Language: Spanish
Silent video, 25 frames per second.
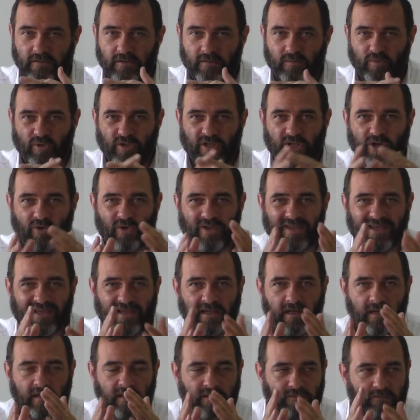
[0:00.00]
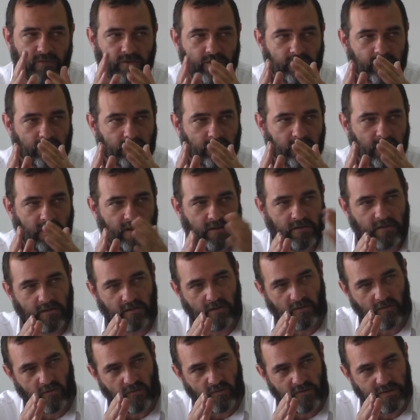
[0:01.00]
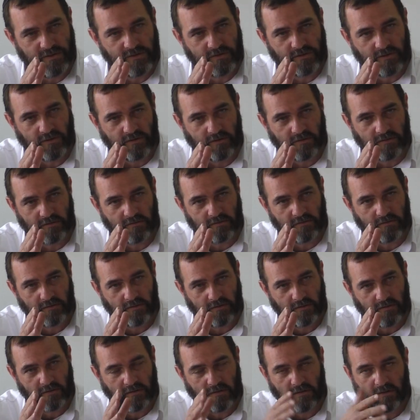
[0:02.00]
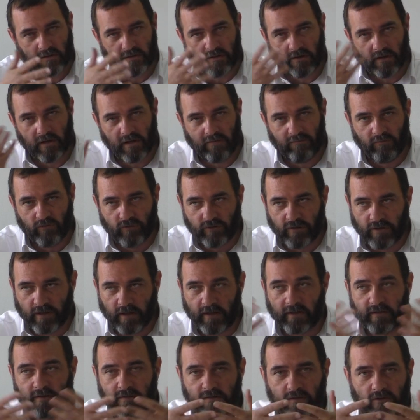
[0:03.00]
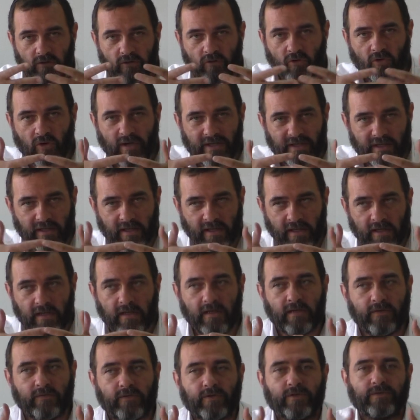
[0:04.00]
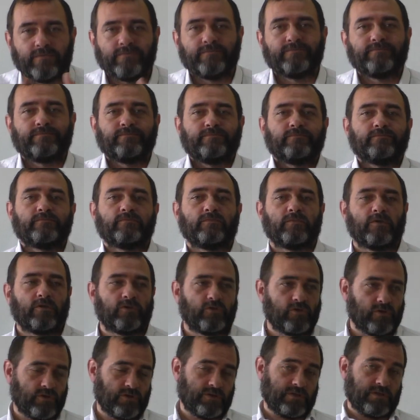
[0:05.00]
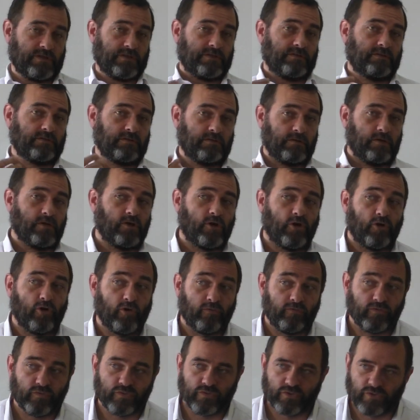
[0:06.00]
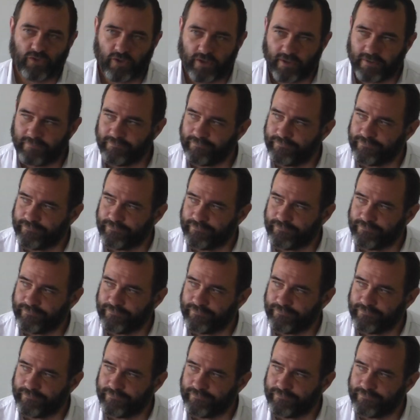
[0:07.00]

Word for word: Porque no hay equilibrio entre el juicio y la bondad. No hay equilibrio. Entonces no funciona.